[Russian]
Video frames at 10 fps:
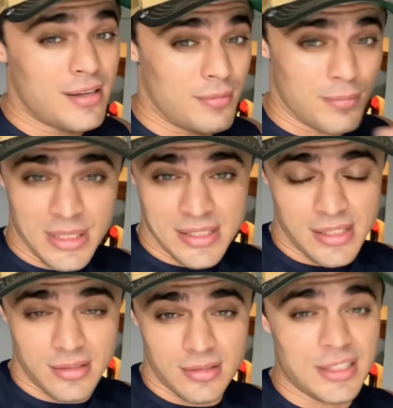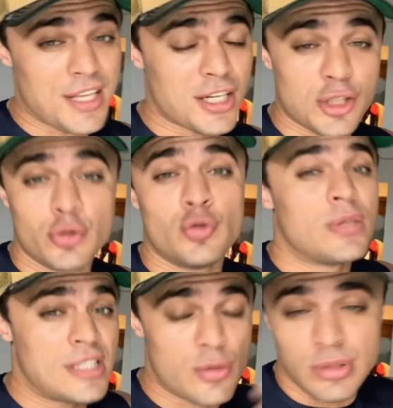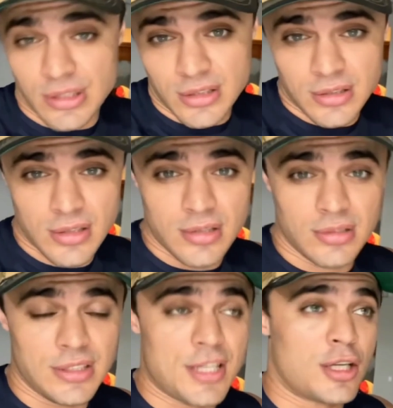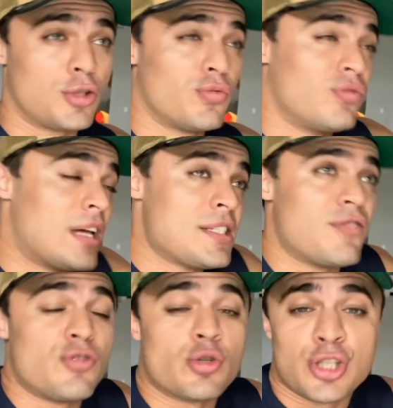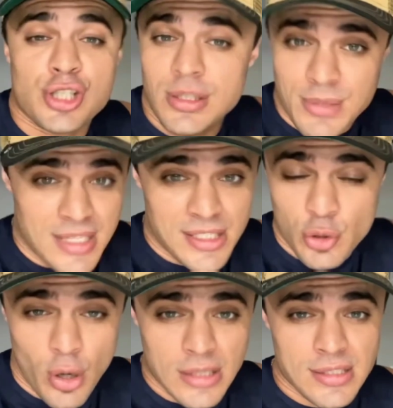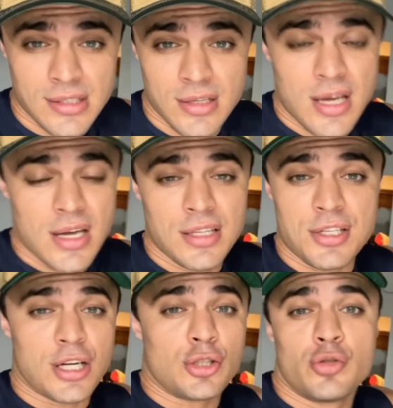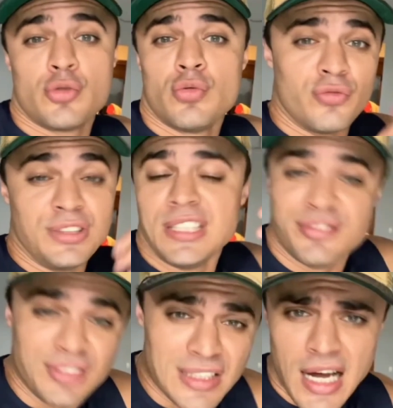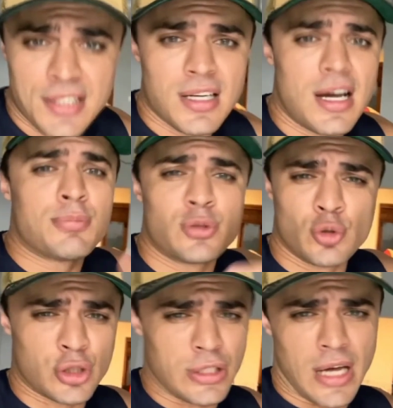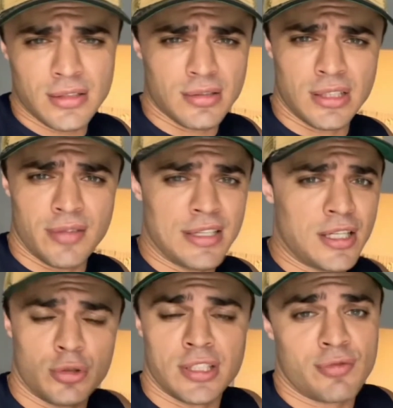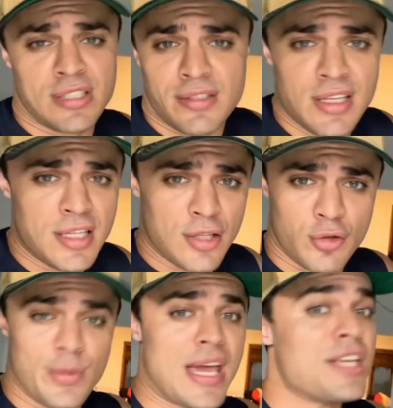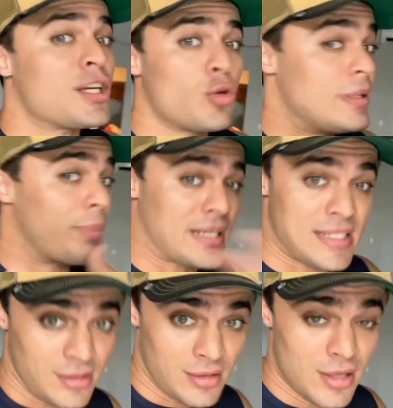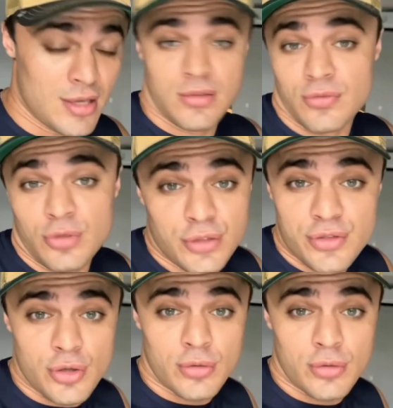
мысль. Я не хочу думать за других. Я не хочу влазить в чужие мне ситуации, не хочу в них вникать, обсуждать, давать какой-то свой совет, который меня никто не просил. Вот и все.